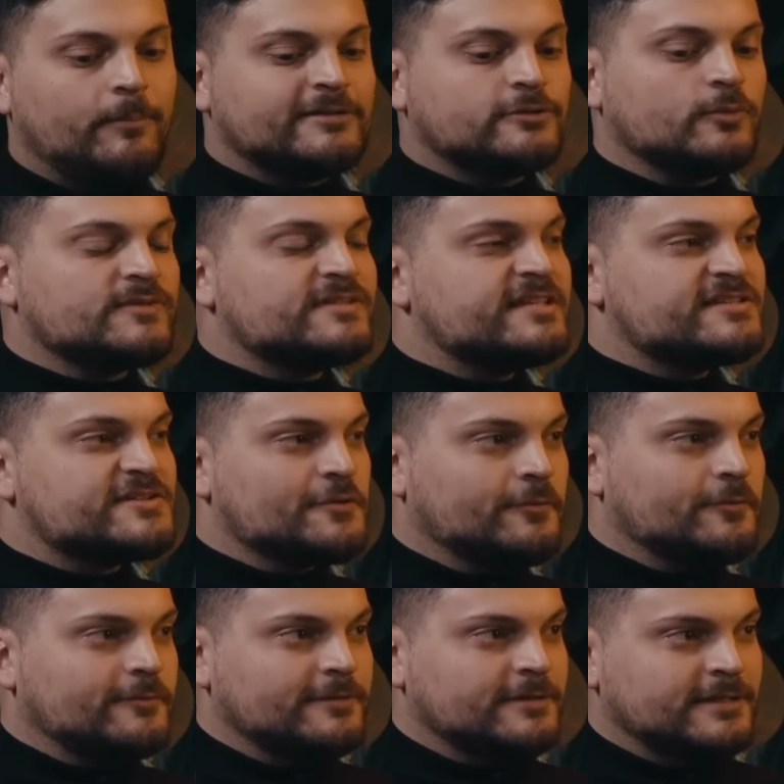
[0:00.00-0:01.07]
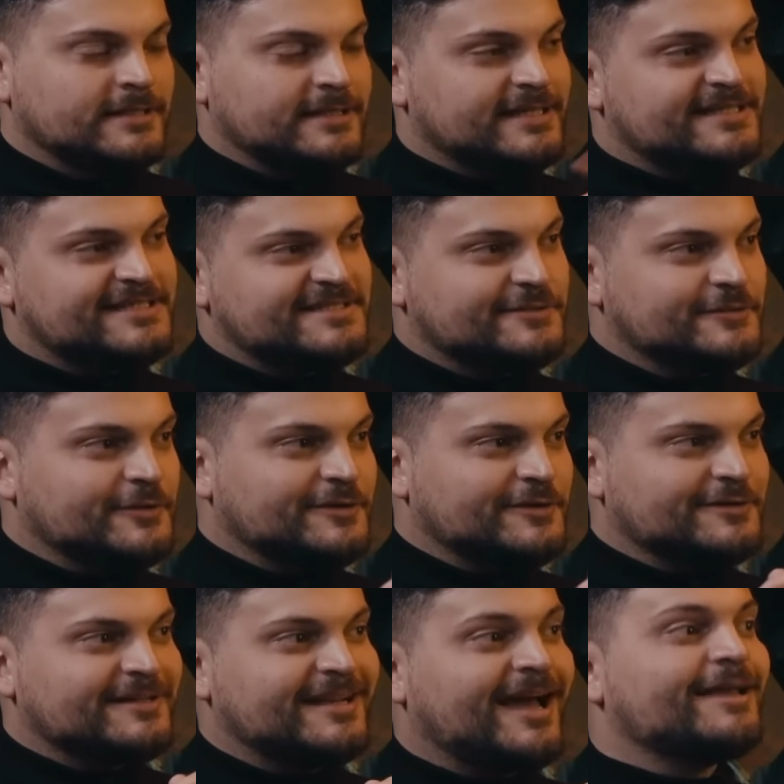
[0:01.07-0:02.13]
pas de concessions et qui sont
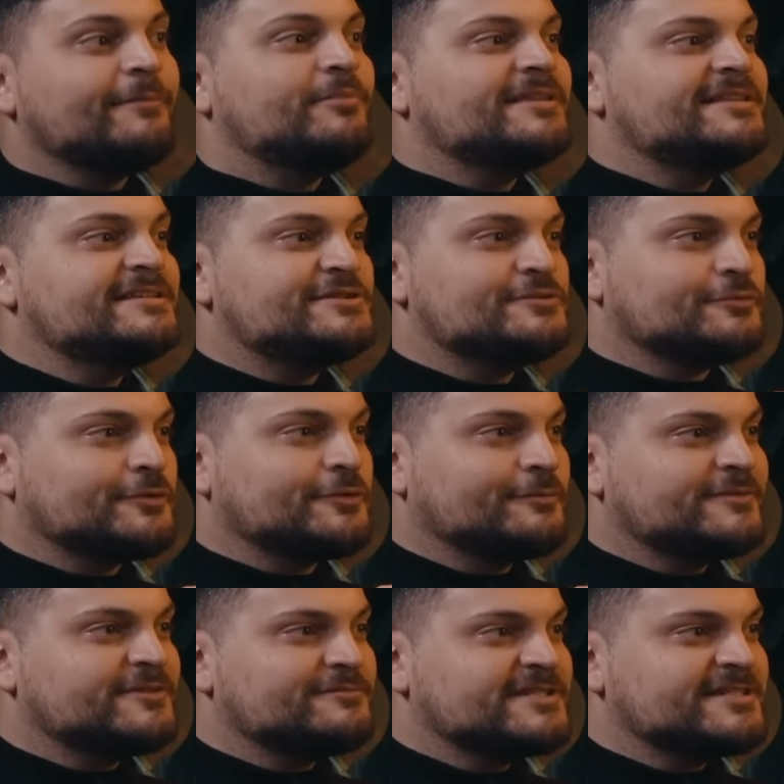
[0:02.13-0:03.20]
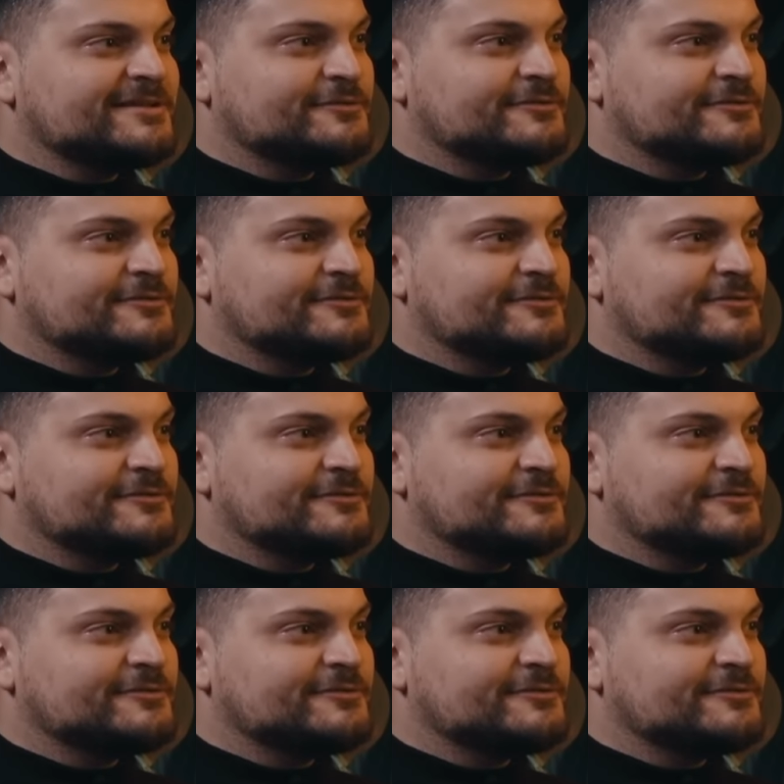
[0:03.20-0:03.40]
dans la répétition, comme tu me disais